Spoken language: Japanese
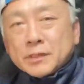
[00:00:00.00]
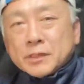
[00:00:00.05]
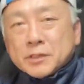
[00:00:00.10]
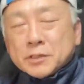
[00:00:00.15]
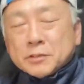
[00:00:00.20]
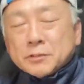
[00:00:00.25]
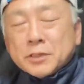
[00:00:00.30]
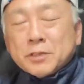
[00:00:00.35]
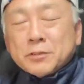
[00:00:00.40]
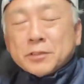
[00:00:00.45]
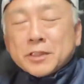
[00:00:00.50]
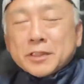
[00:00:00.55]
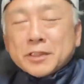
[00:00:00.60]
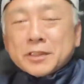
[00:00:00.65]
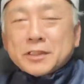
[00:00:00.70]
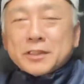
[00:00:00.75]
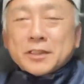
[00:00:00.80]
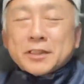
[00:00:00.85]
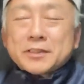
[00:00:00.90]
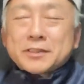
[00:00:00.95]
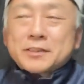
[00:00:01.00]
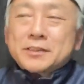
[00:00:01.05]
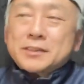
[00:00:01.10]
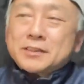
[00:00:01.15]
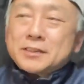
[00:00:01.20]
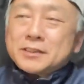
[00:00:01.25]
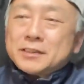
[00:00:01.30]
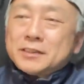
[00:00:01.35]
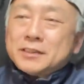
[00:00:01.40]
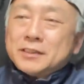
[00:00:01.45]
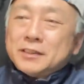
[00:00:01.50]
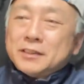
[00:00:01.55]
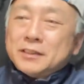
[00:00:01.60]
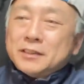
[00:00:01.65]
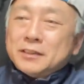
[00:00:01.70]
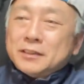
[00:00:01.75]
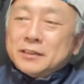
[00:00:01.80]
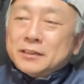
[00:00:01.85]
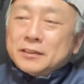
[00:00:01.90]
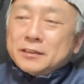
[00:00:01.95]
中年オタッキーです。
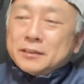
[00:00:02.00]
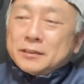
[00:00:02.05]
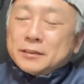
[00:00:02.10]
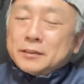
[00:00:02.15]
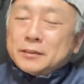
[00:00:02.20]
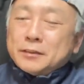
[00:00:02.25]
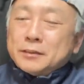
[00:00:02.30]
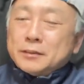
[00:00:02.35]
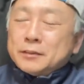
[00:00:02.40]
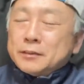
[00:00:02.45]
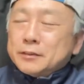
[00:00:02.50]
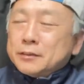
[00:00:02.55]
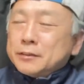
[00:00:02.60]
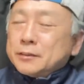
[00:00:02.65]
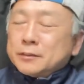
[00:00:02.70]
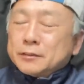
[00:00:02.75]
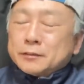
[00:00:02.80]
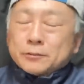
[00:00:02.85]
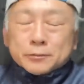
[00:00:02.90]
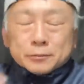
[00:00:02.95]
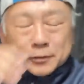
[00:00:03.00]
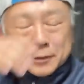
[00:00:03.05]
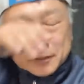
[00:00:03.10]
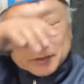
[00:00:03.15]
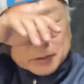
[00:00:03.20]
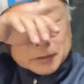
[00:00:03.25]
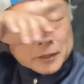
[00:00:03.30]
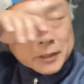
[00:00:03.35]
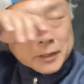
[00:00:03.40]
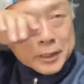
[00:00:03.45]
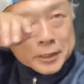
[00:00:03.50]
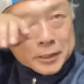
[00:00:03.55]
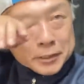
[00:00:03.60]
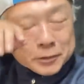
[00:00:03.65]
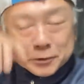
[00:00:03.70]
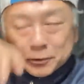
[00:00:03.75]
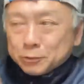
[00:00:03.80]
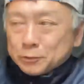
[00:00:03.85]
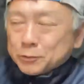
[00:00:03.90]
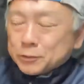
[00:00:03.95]
えー、っとね、
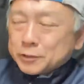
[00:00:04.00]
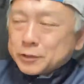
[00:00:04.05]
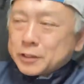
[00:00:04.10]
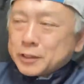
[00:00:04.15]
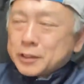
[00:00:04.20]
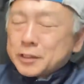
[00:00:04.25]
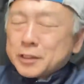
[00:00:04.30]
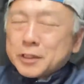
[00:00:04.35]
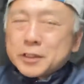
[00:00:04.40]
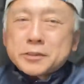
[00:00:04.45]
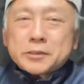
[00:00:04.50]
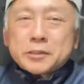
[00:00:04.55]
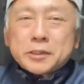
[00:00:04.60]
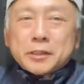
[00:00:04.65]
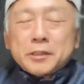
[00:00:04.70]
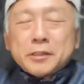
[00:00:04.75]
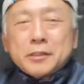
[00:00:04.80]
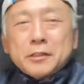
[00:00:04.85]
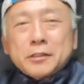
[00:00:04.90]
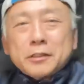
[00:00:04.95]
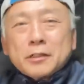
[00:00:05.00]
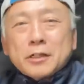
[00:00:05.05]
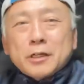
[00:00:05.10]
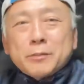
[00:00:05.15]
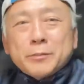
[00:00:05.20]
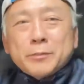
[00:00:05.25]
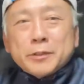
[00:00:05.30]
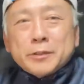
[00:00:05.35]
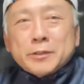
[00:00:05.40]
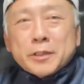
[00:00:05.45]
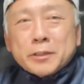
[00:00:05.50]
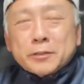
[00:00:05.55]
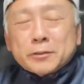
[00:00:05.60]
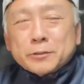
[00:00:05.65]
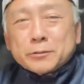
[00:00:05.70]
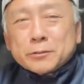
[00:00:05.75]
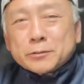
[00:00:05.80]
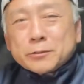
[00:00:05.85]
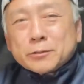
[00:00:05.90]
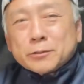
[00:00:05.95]
ライトを照らしてインカメで
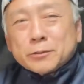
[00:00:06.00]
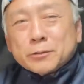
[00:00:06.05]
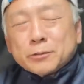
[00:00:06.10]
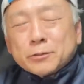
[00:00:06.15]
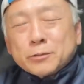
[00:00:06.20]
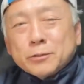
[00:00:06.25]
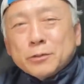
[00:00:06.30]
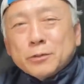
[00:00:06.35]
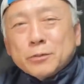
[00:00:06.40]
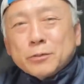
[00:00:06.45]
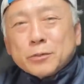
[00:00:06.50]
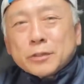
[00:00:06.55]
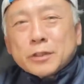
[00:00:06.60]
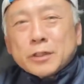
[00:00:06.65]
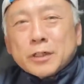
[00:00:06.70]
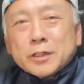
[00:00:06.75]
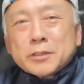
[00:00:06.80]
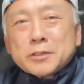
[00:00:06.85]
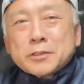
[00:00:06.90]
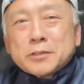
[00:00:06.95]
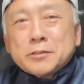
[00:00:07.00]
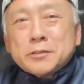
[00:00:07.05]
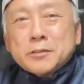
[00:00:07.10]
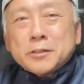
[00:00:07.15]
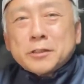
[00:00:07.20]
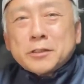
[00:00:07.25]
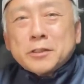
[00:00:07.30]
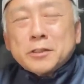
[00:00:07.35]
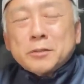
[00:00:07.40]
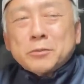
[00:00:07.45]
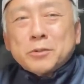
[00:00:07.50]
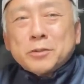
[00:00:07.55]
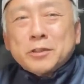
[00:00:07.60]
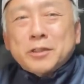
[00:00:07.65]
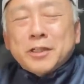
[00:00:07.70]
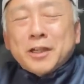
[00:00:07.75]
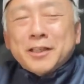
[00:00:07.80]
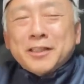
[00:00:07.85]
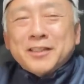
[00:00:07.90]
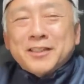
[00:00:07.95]
撮るとどうも画質的に
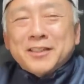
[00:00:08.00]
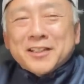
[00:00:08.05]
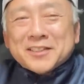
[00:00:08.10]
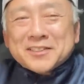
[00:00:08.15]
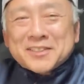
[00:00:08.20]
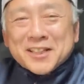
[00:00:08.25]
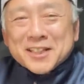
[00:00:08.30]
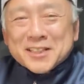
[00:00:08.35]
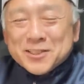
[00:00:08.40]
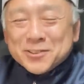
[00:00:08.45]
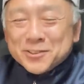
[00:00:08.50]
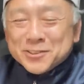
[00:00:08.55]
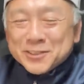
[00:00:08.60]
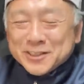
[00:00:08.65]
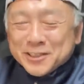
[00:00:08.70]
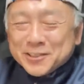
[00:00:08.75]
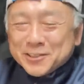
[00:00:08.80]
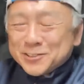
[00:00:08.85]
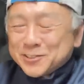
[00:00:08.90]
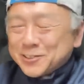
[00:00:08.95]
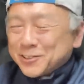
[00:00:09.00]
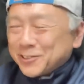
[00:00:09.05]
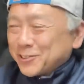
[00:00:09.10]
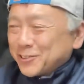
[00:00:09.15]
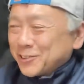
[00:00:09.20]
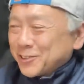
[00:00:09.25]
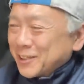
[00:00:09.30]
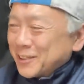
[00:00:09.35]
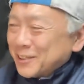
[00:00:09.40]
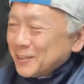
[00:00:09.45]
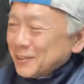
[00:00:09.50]
問題なさそうだなということで、